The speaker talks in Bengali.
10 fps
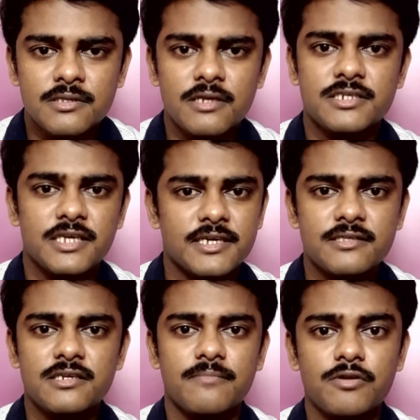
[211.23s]
তাহলে
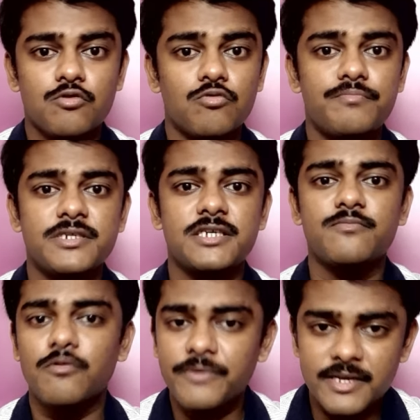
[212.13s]
সেক্ষেত্রে আপনি খুব বেশি
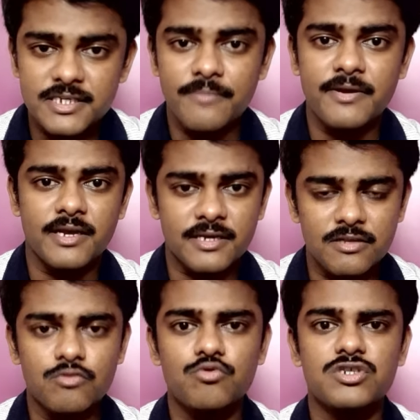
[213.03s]
প্রফিটে যাবেন না
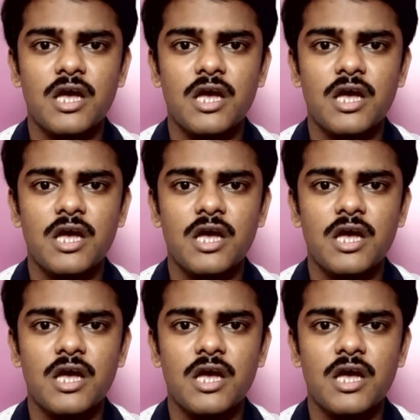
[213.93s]
কিন্তু